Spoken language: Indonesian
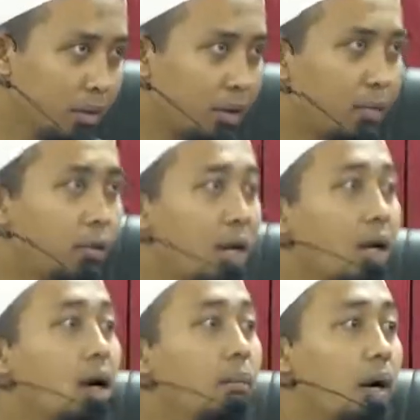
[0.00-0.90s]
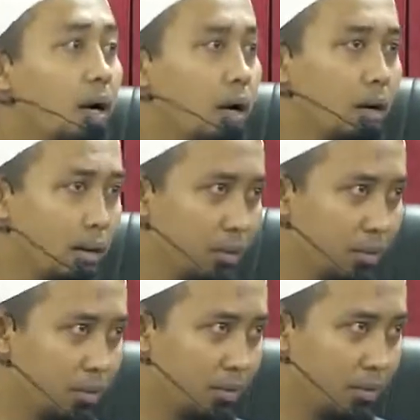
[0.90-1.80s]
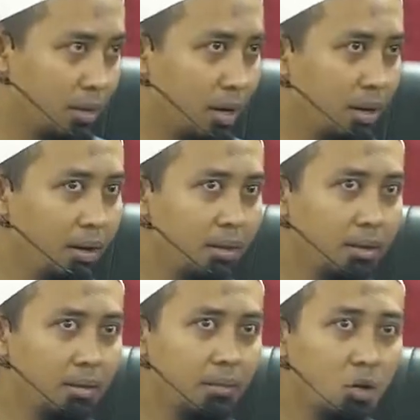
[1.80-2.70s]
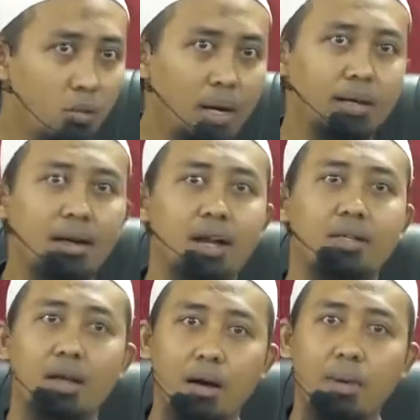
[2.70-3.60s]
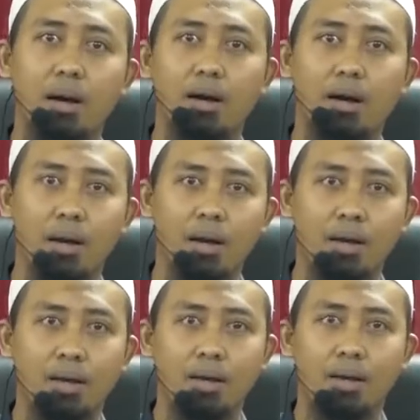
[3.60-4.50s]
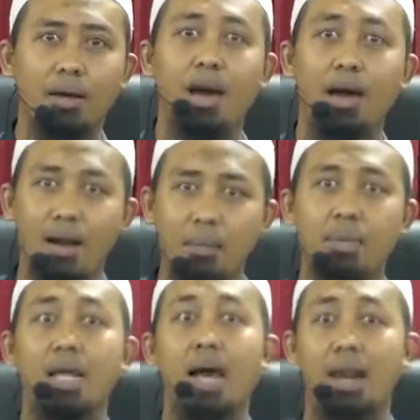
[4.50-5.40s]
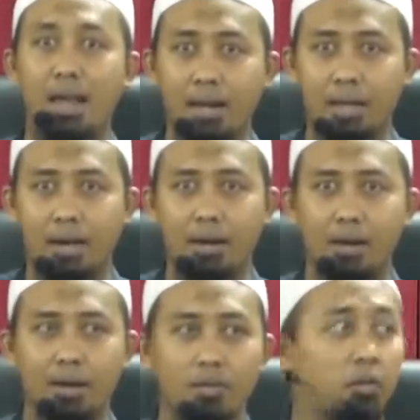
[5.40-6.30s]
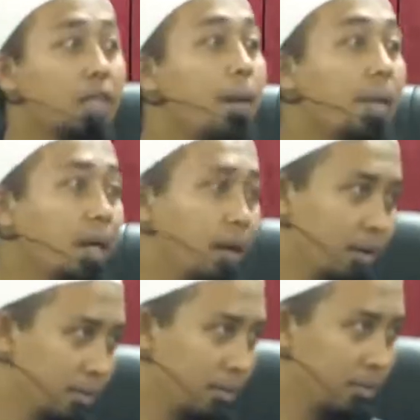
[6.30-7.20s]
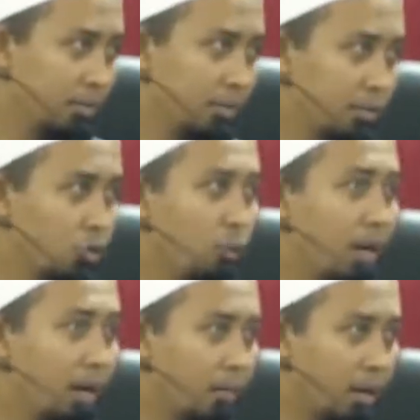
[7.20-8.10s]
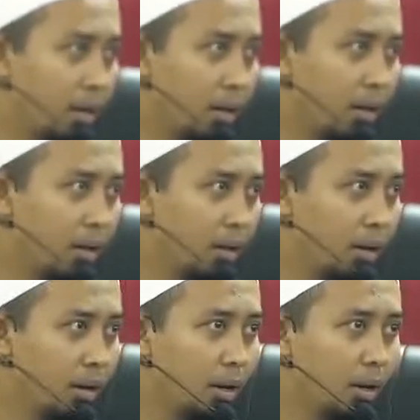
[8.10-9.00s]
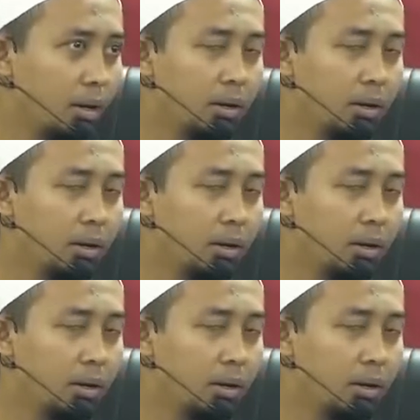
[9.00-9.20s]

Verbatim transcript: Kemudian khamar, ya minuman keras khamar haram dihalalkan. Vitamin dirubah namanya, ya.